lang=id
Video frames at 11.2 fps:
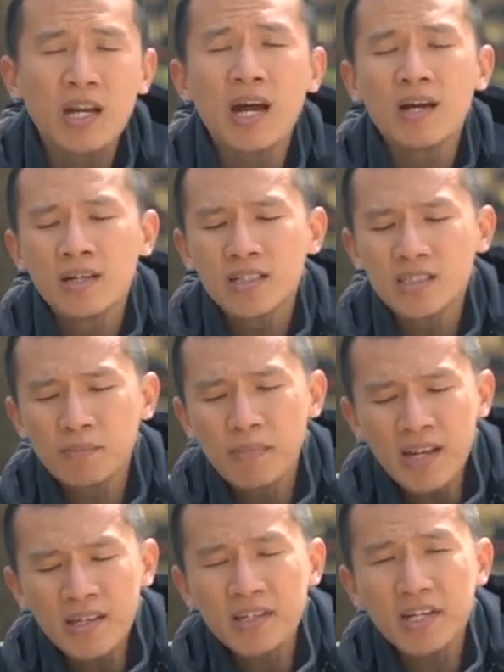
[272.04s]
Nah,
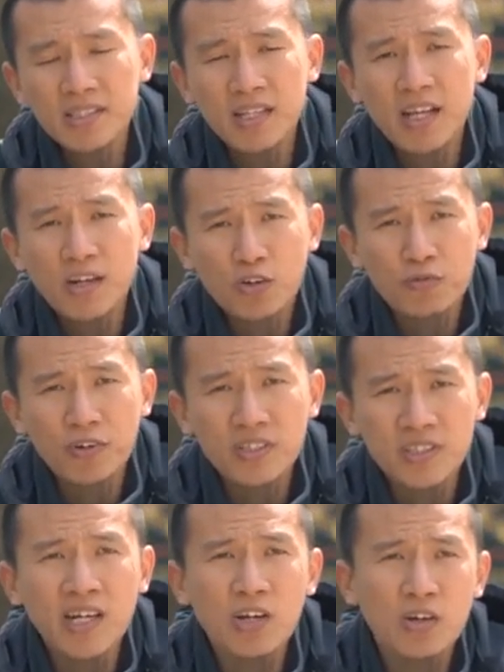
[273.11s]
sebaliknya setelah
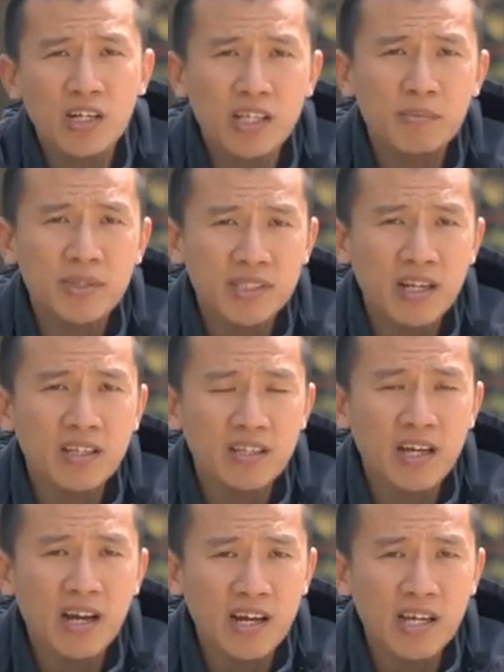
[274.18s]
nonfiksi kalau kita bicara
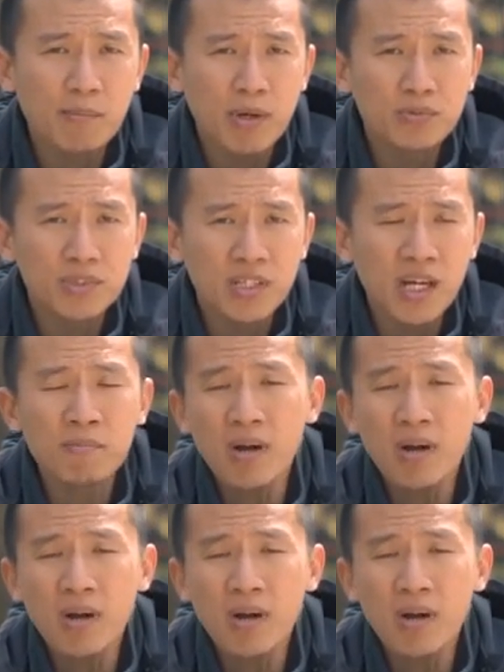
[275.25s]
tentang karya manusia,